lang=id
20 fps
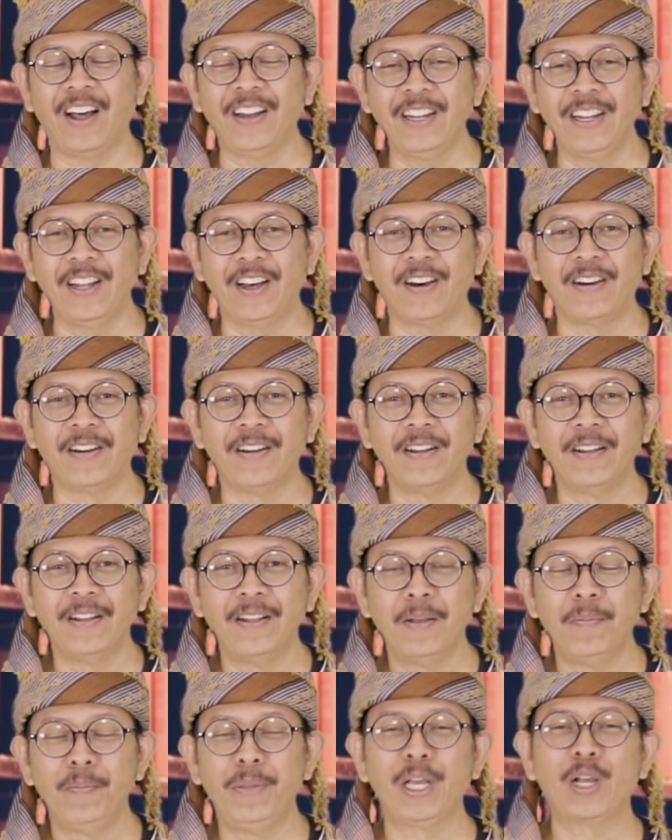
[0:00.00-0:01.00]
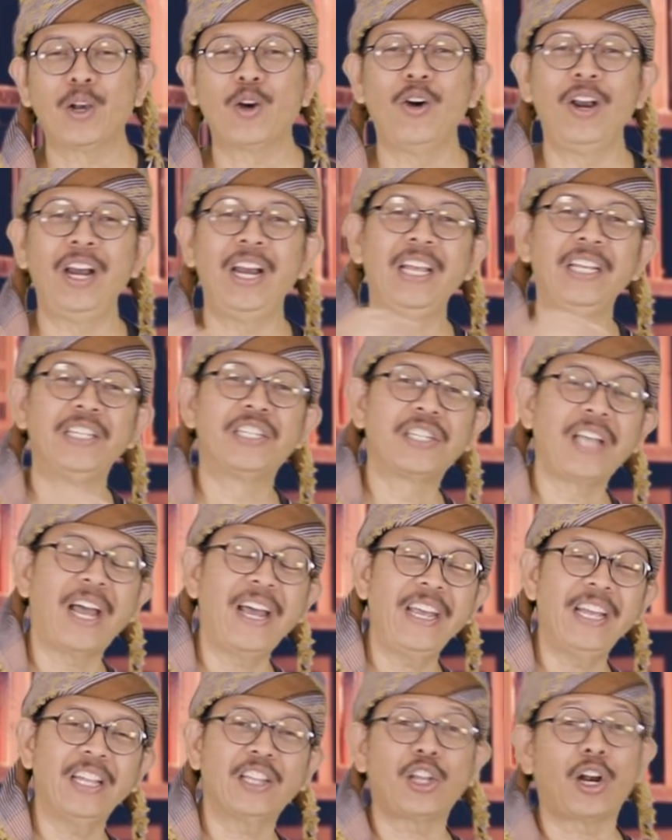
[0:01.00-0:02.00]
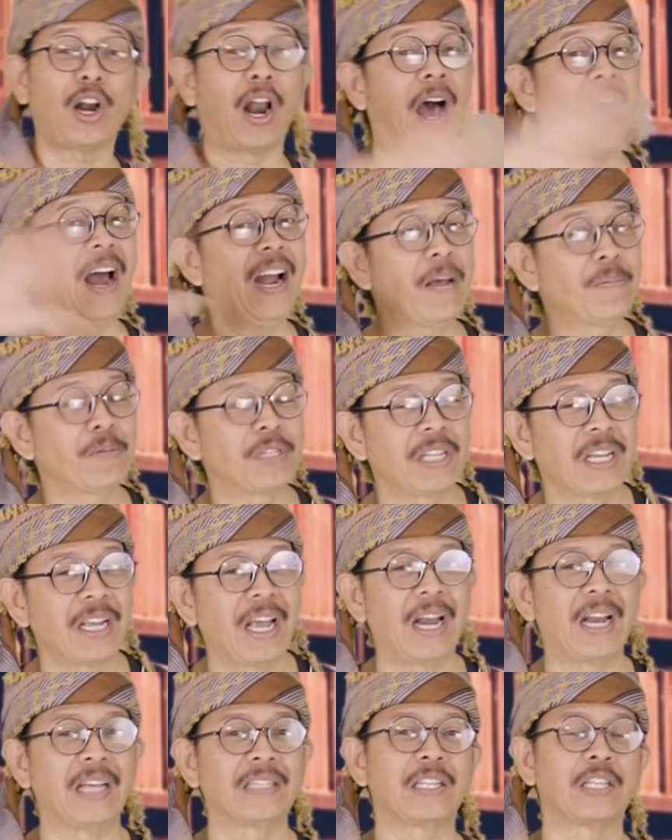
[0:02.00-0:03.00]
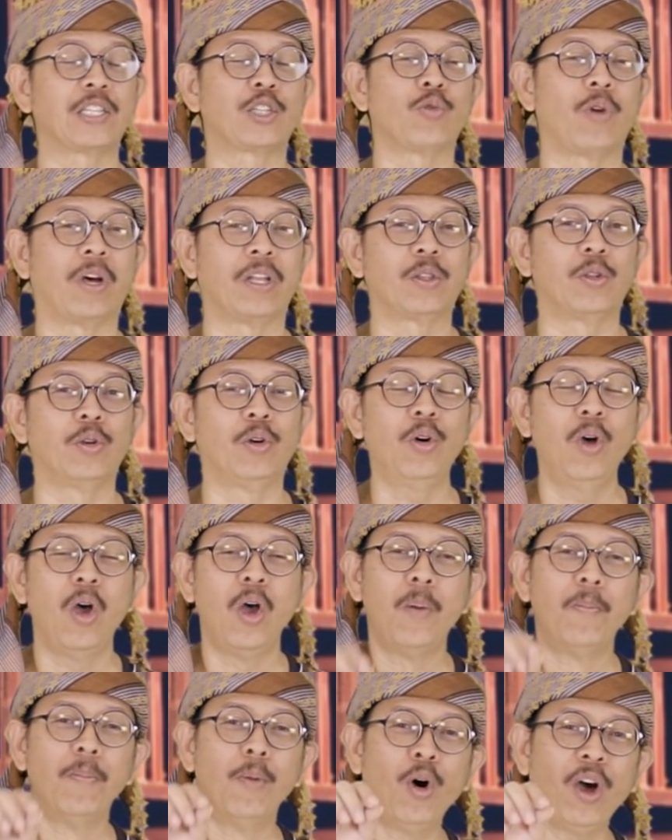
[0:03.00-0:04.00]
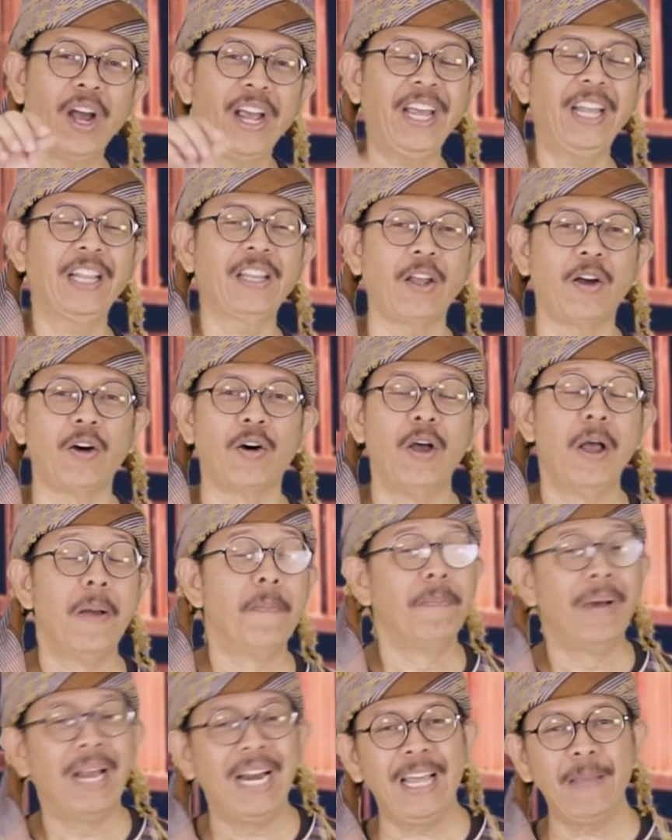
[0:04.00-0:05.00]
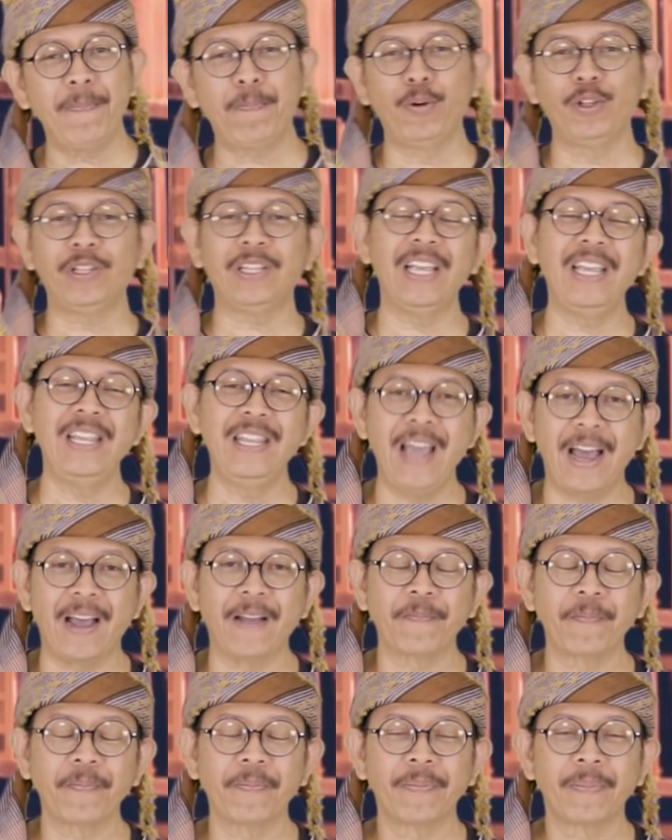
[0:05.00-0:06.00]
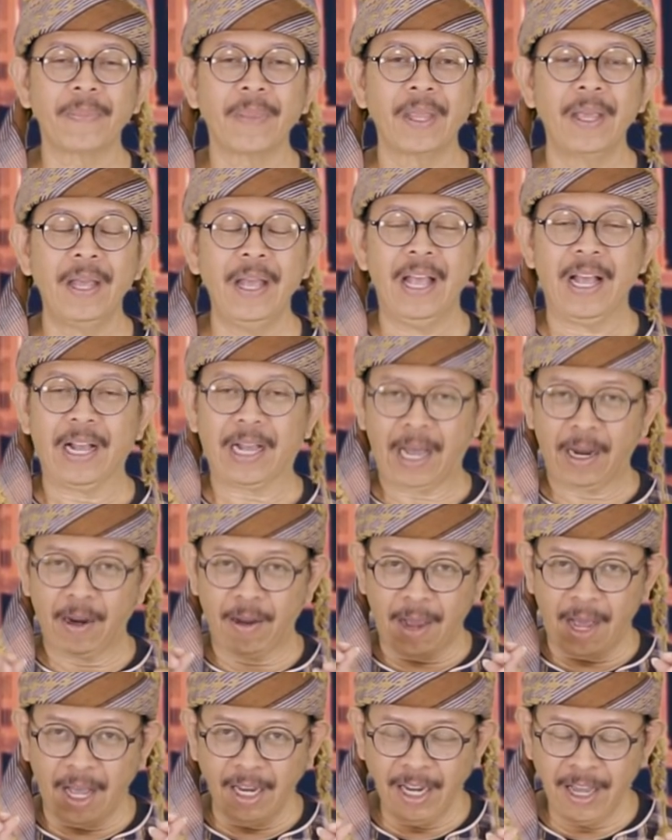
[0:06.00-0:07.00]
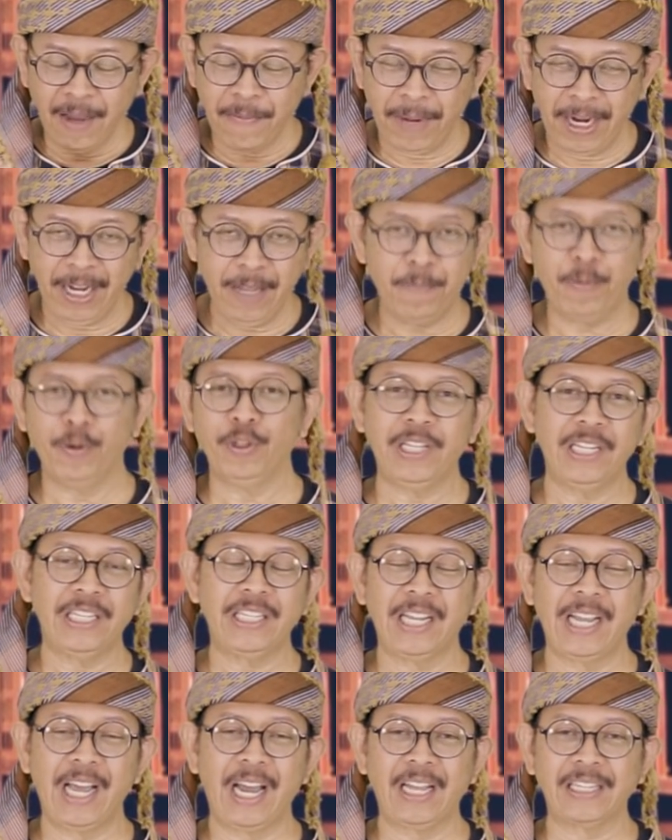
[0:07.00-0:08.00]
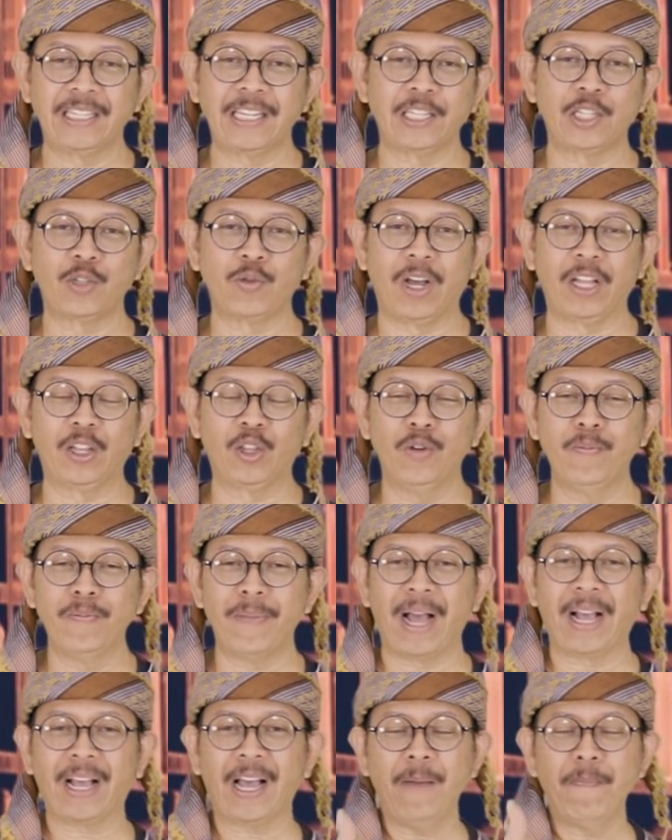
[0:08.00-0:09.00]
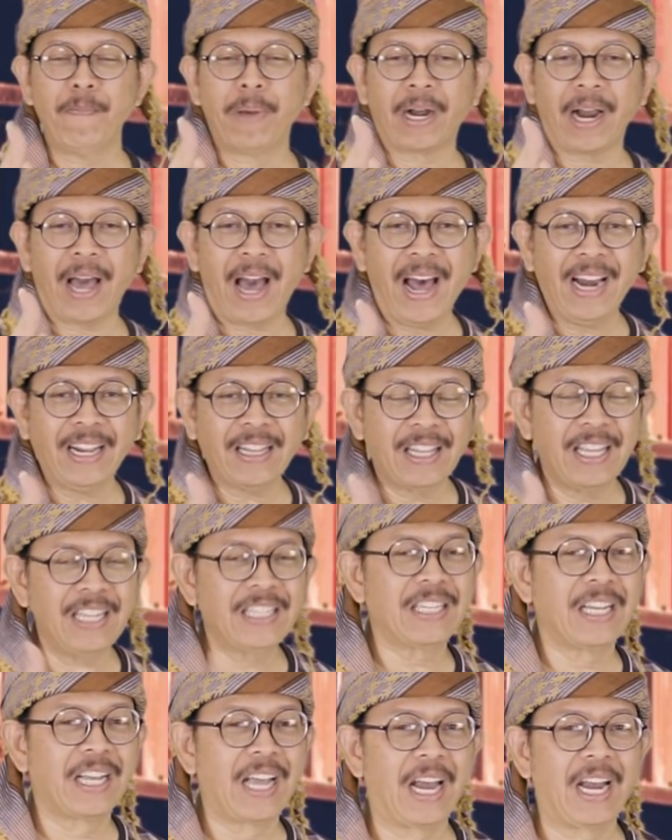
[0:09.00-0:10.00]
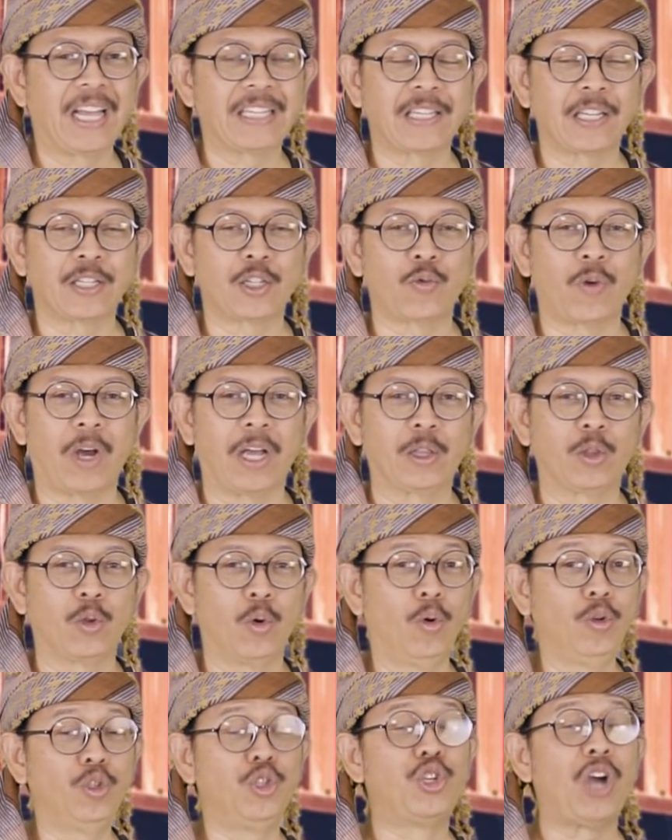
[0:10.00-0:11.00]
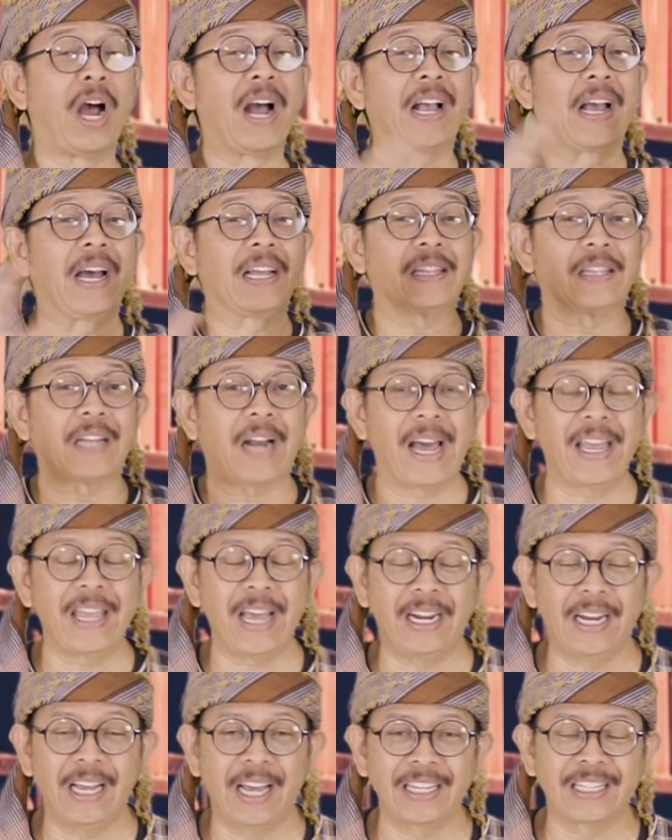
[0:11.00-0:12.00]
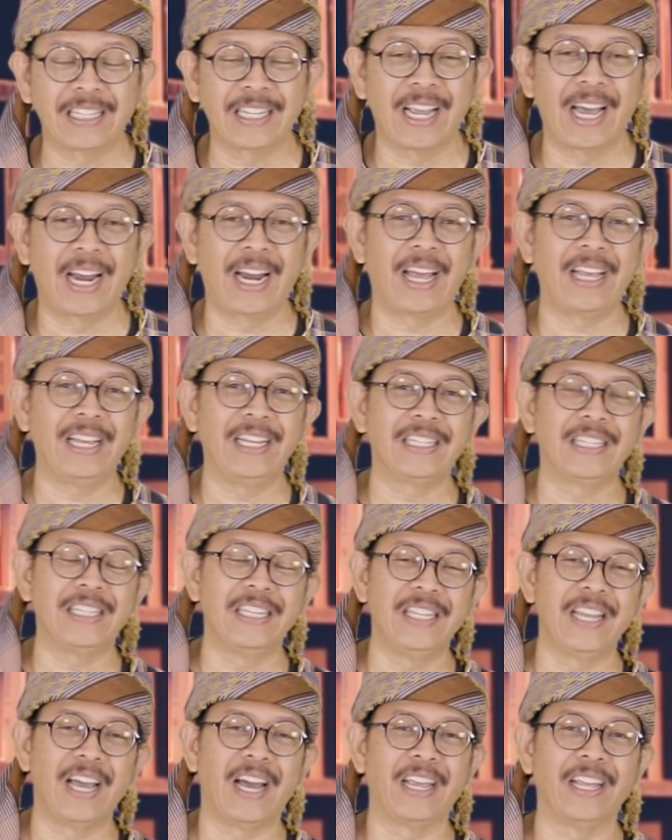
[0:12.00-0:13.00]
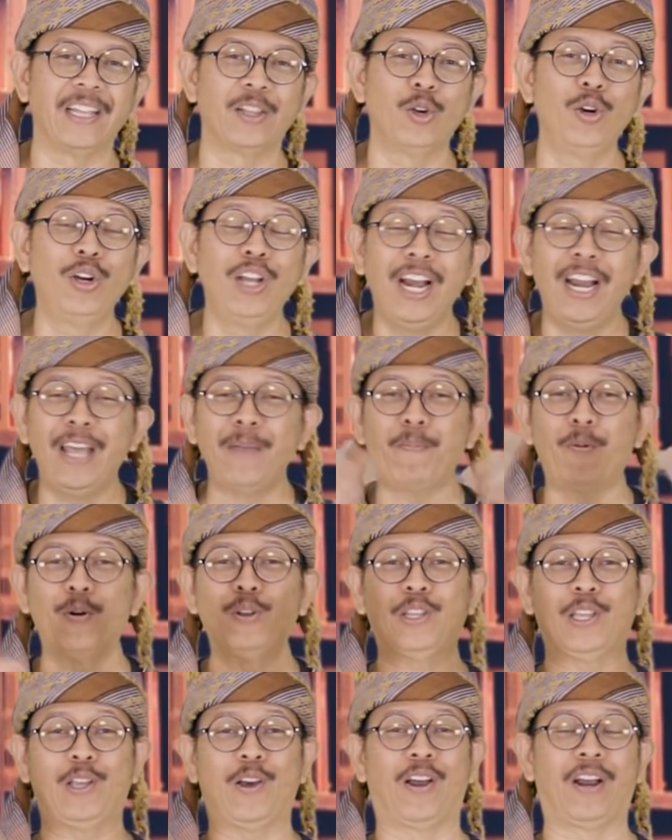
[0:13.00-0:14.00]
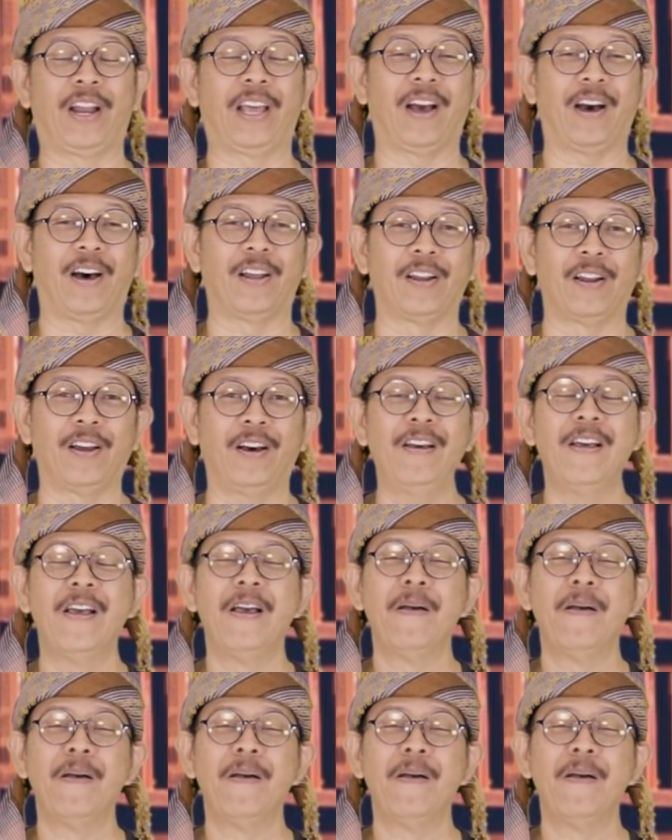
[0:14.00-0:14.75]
Allah bikulli syai' terhadap segala sesuatu muhito meliputinya kalau Allah meliputi segala sesuatu, maka berarti segala sesuatu, jagat raya dengan segala isinya itu diliputi oleh Allah,